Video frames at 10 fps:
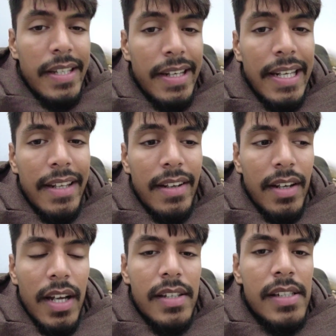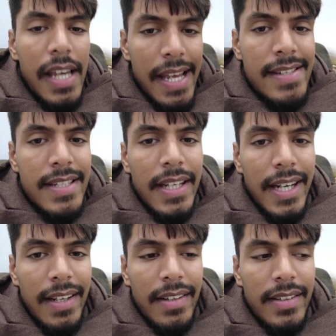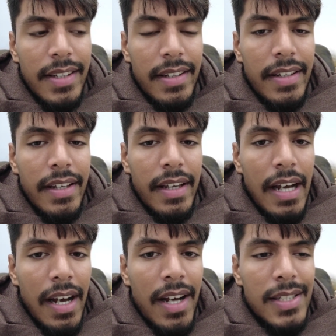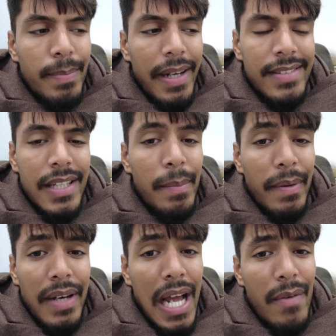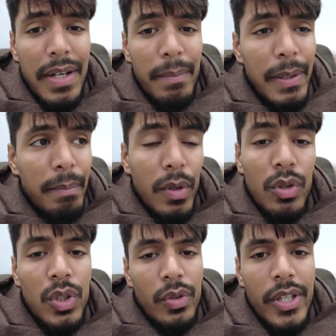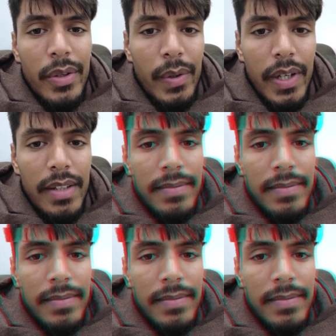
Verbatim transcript: श्रीलंका की ऐसी हालत देखिए आज भाई साहब रावण भी बहुत दुखी होगा